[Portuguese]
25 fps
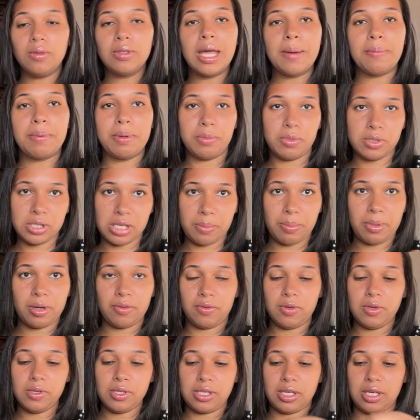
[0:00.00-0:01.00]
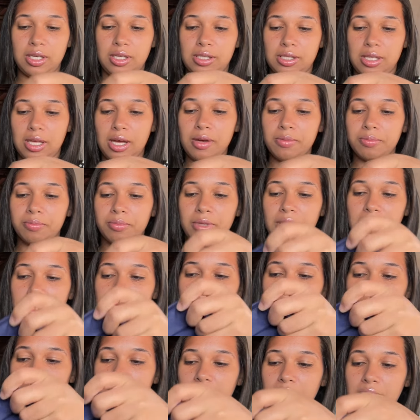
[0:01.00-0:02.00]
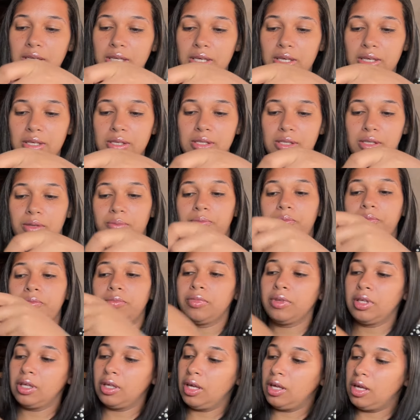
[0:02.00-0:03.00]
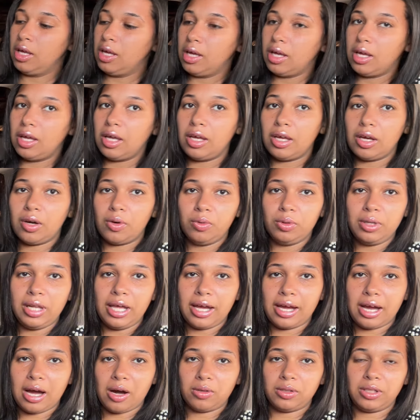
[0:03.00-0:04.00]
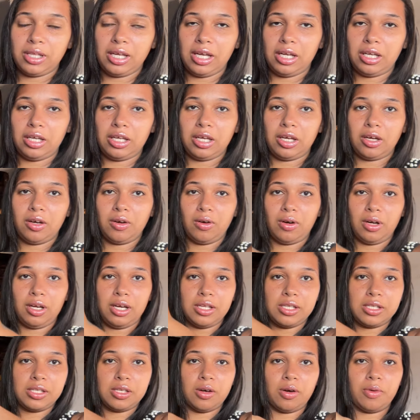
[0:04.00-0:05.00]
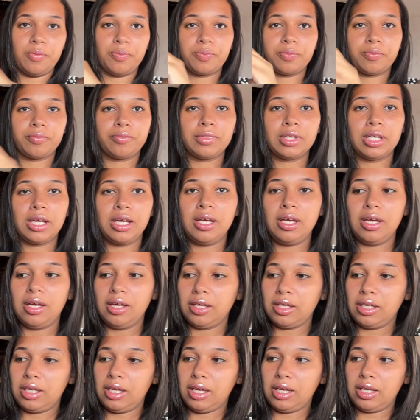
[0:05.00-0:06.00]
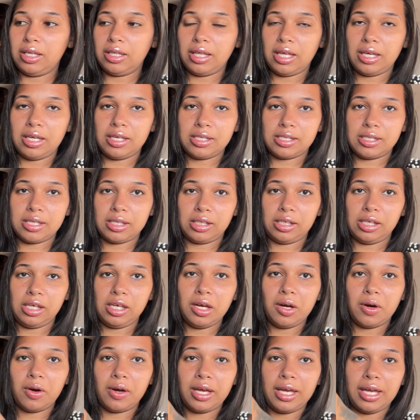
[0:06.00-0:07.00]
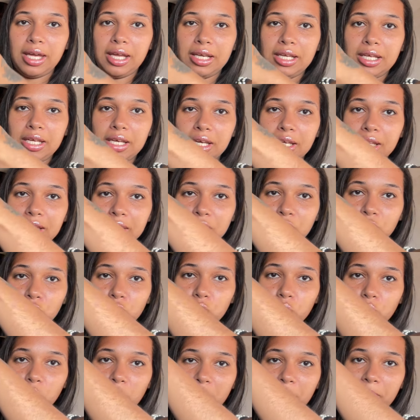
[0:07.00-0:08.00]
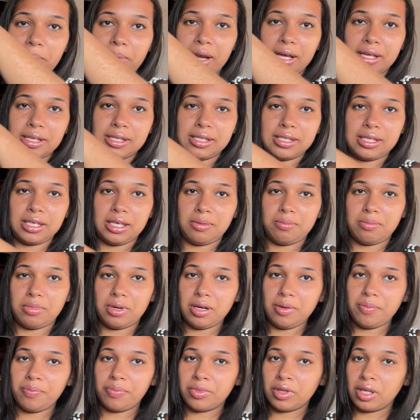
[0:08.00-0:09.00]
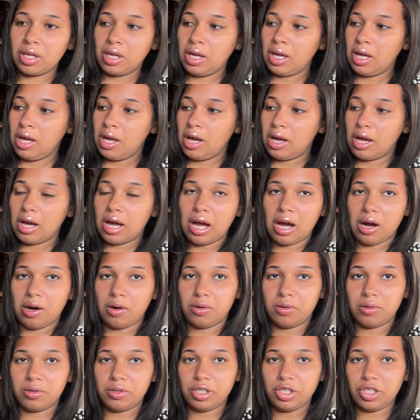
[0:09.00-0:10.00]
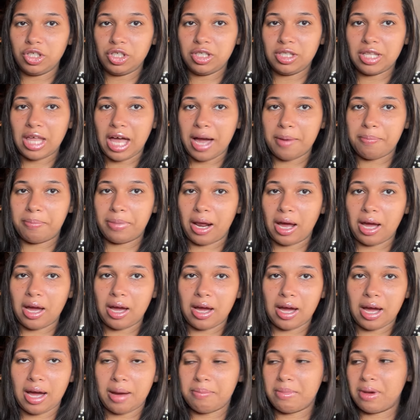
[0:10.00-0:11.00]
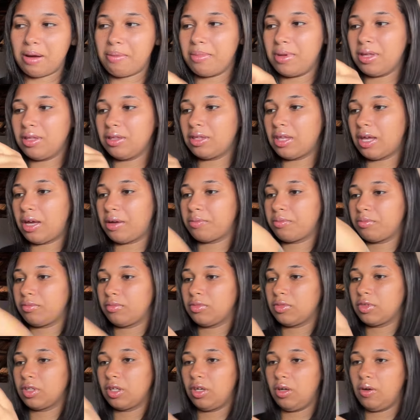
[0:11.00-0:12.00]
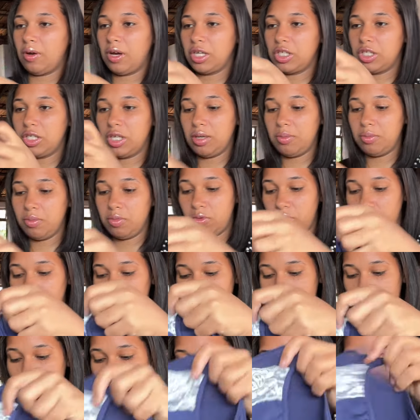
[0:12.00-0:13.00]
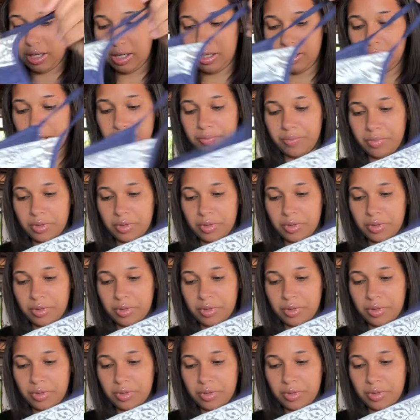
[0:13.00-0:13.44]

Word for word: dá para mostrar para vocês, tá? Esses aqui assim. O legal dele, olha só, que ele tem isso aqui, ó, ele sunga para cima, aonde dá para amamentar. Eu achei muito bacana.